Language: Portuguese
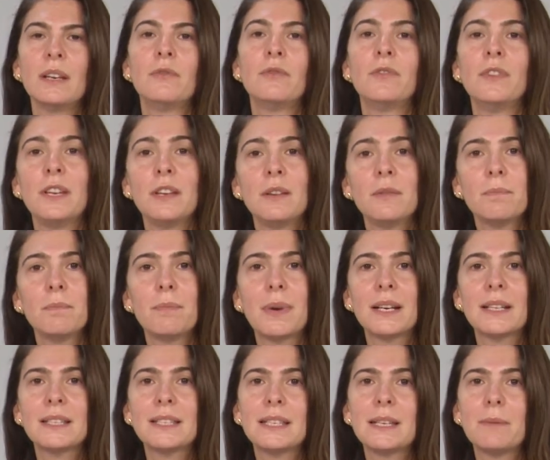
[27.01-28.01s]
Vim
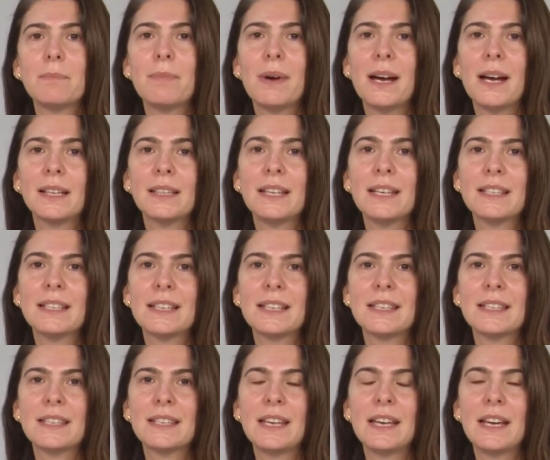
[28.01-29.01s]
participar
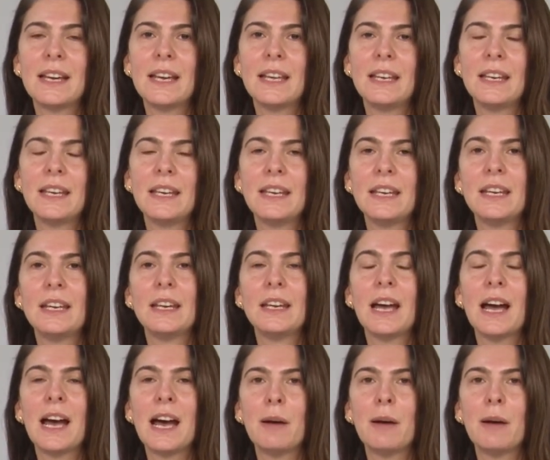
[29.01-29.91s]
dessa série